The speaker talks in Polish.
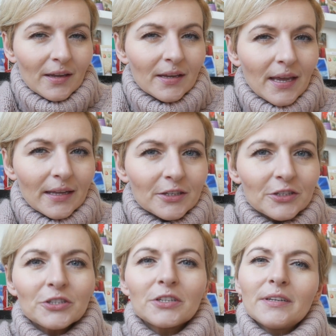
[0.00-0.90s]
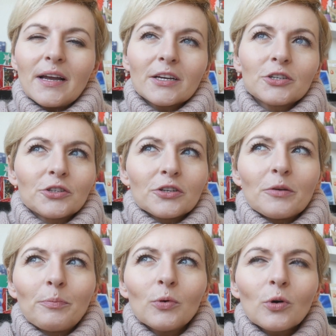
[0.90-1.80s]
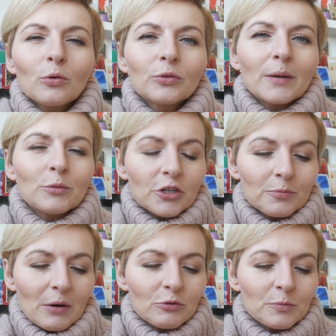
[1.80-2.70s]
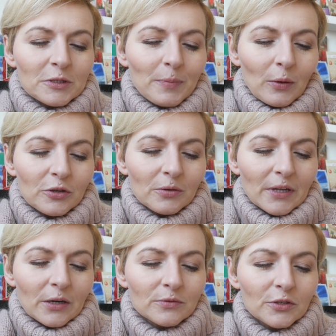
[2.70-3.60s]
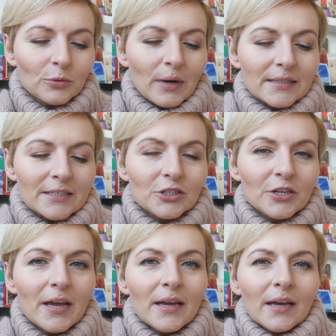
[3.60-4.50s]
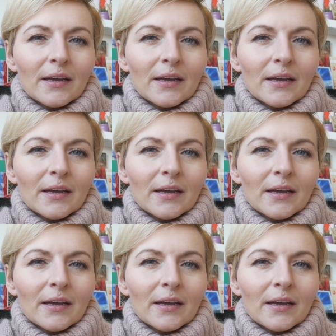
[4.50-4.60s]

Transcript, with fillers: I kiedyś, e, jakieś pół roku temu też miałyśmy z Pauliną taką sytuację, że